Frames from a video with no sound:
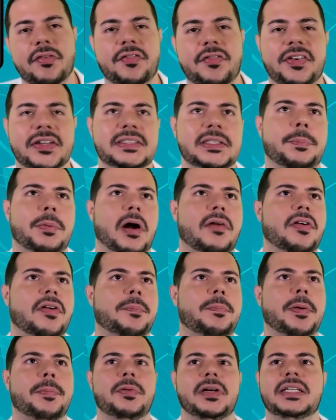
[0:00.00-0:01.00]
vou fazer
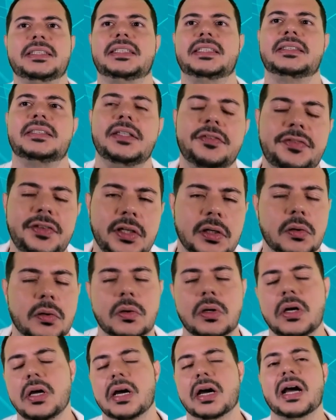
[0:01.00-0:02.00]
prova para a Polícia
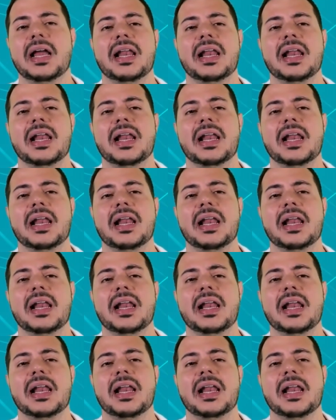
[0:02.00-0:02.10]
Civil.